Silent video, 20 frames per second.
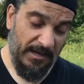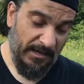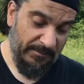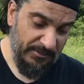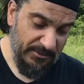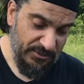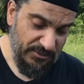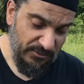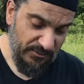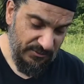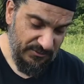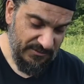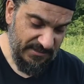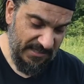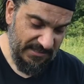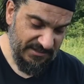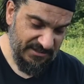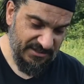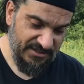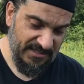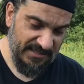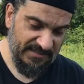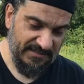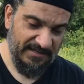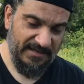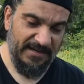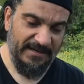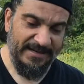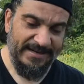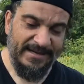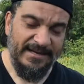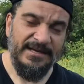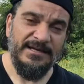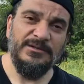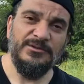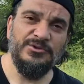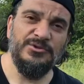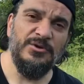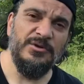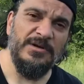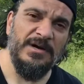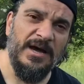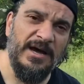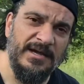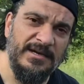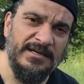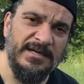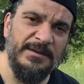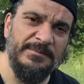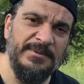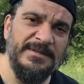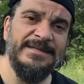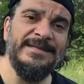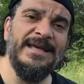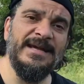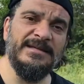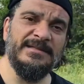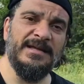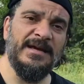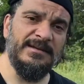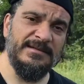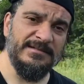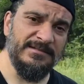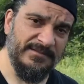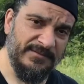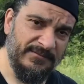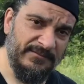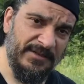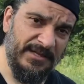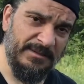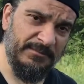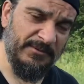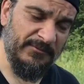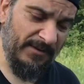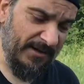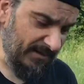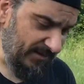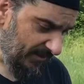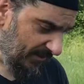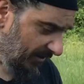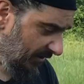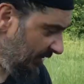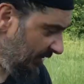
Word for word: Ama çok güzel çiçekteler. Çok harika bir nektar verimi var.